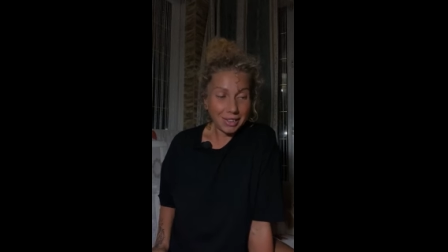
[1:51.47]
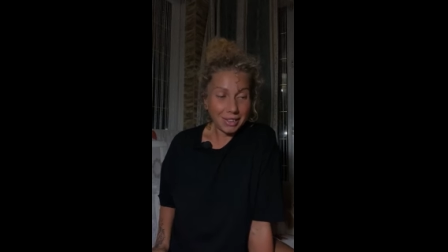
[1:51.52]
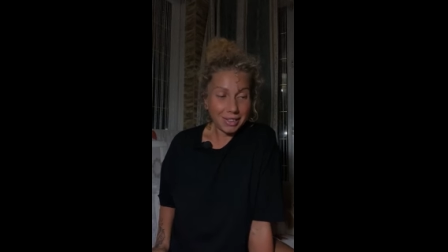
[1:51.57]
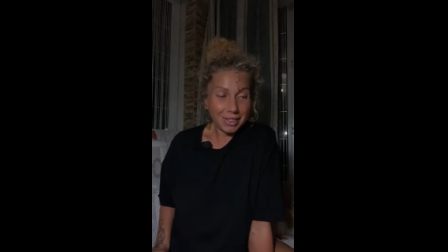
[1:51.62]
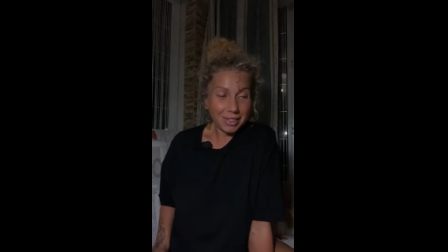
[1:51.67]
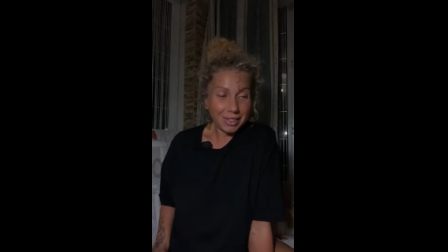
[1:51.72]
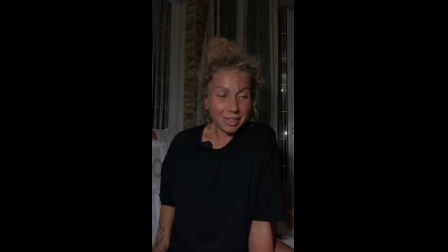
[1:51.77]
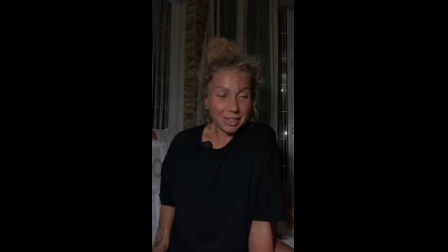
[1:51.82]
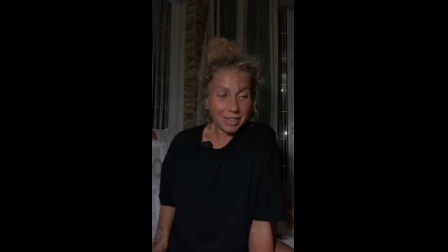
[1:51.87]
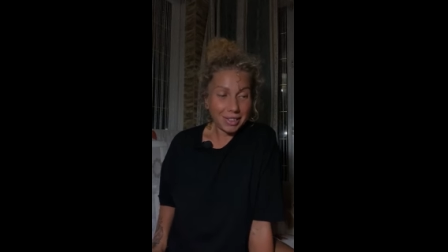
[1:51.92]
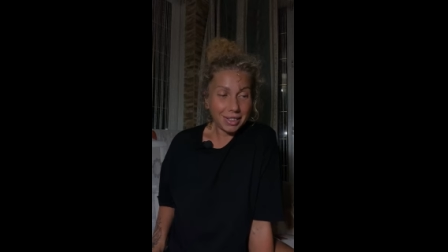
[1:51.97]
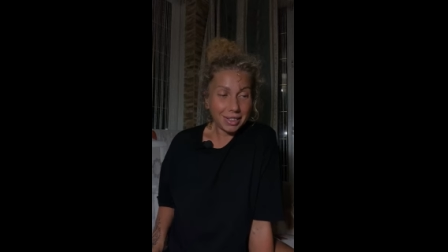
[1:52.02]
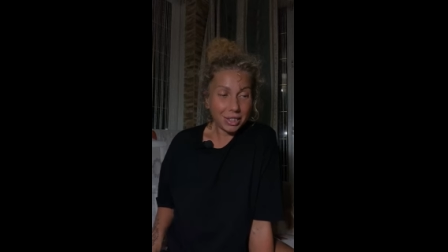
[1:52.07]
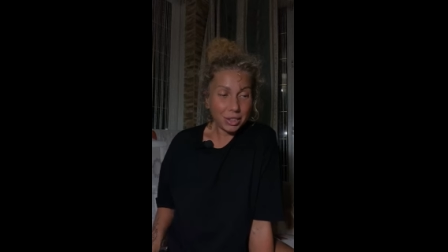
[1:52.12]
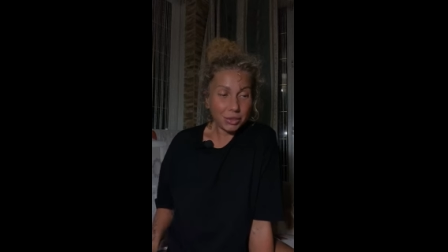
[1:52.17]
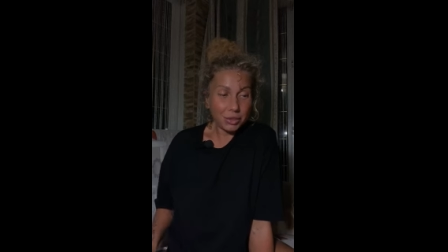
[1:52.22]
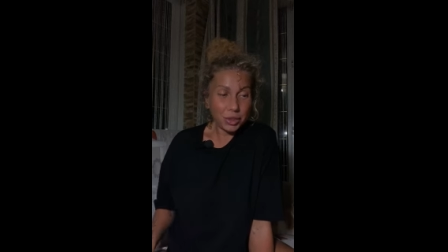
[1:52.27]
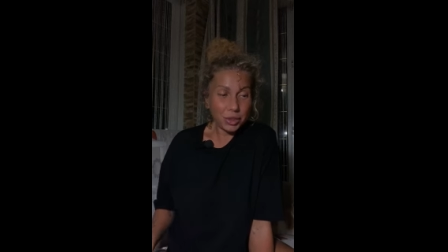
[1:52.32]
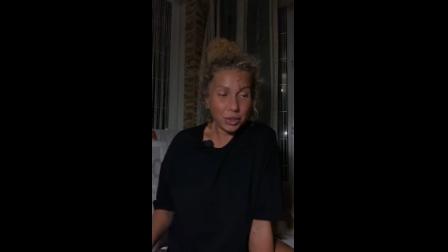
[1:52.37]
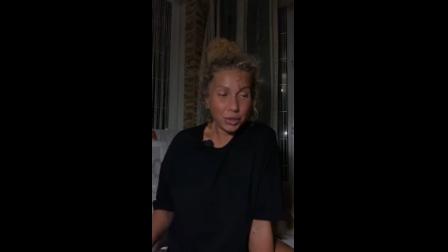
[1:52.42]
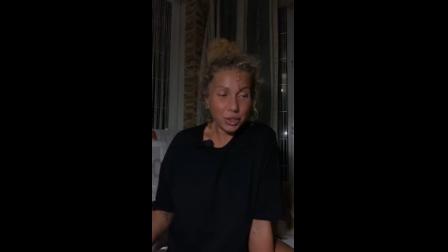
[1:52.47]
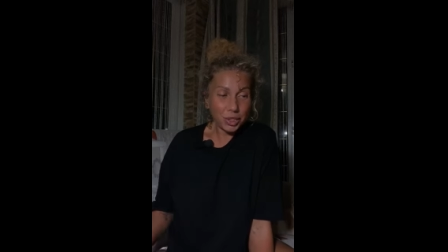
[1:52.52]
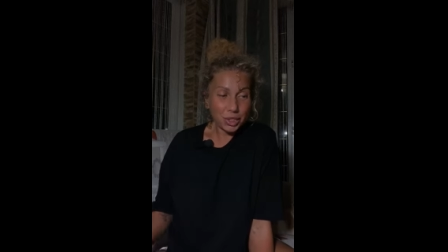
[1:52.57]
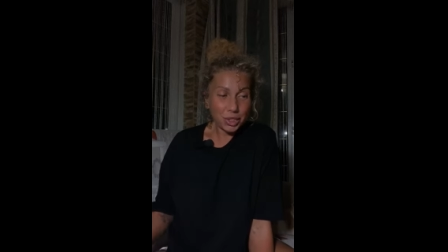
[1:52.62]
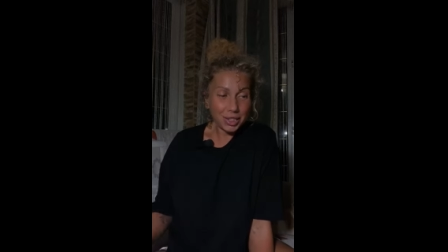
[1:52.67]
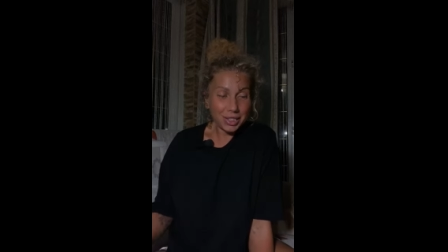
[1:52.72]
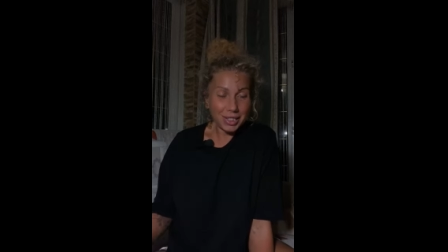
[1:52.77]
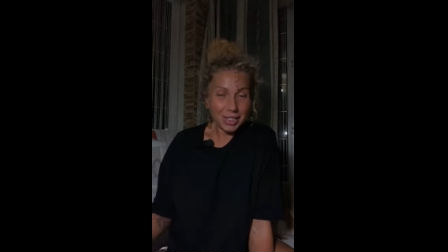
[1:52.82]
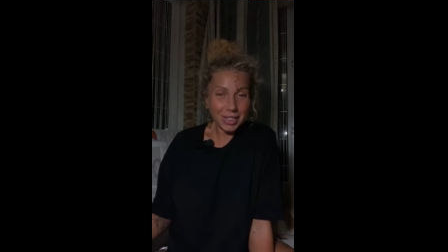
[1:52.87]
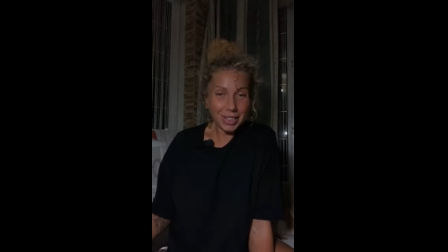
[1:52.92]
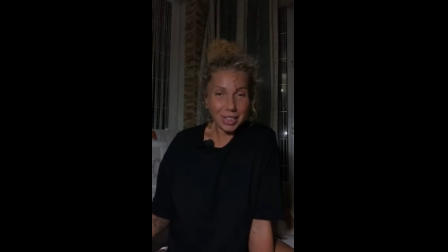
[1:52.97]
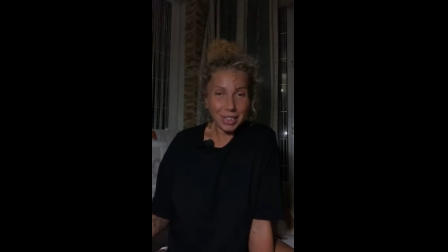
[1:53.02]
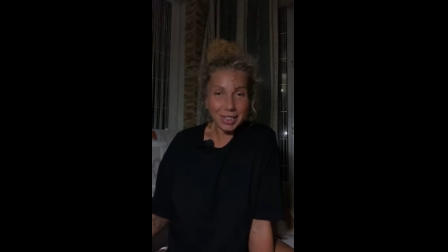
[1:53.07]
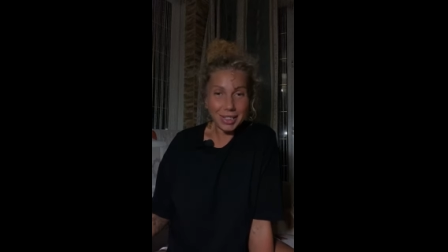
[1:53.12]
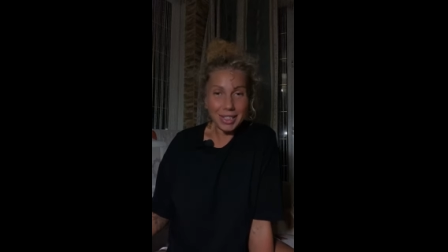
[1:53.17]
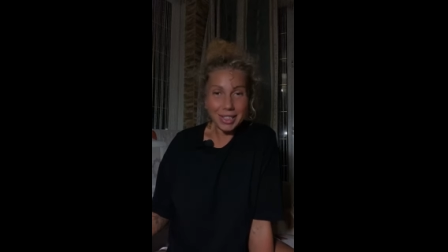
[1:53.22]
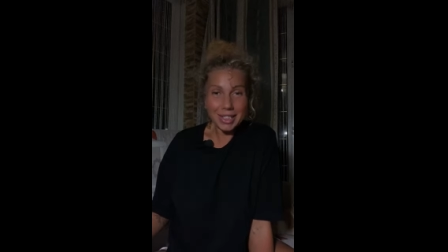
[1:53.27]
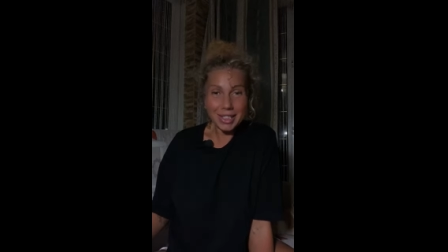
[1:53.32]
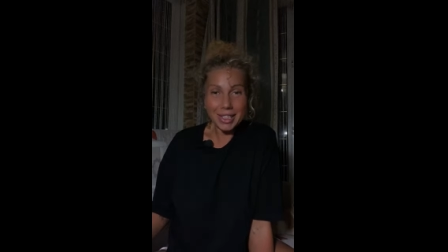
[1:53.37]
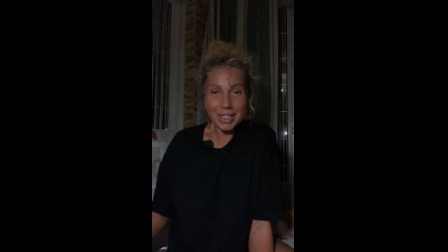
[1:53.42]
за, за цветочки, за
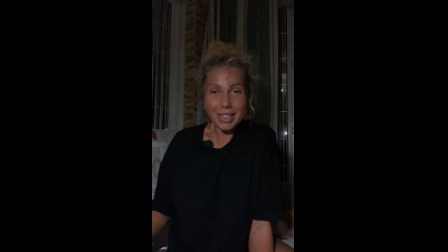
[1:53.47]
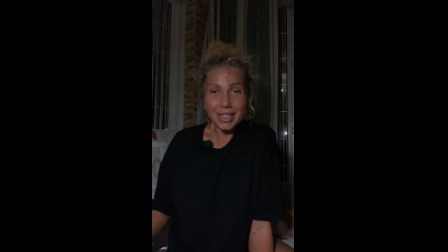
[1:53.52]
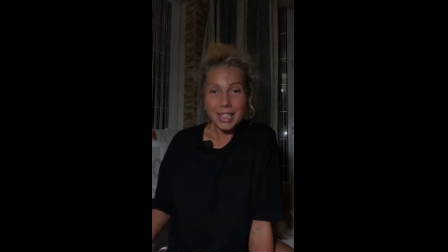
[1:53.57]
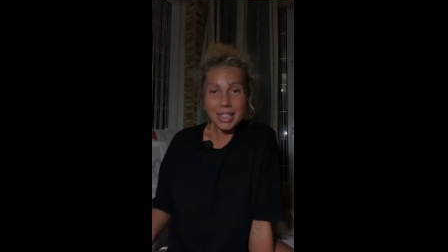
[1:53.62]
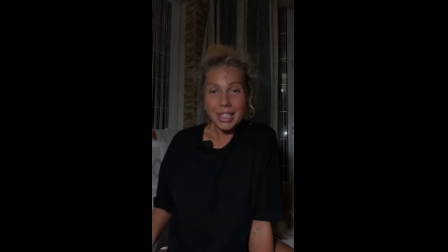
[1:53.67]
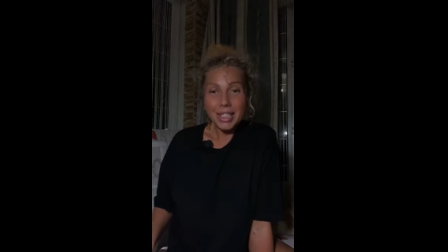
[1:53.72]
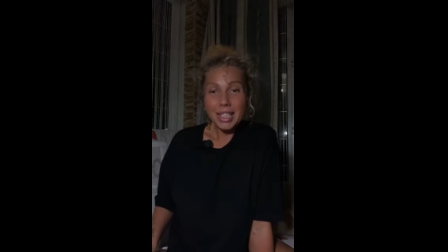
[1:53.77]
сердечки.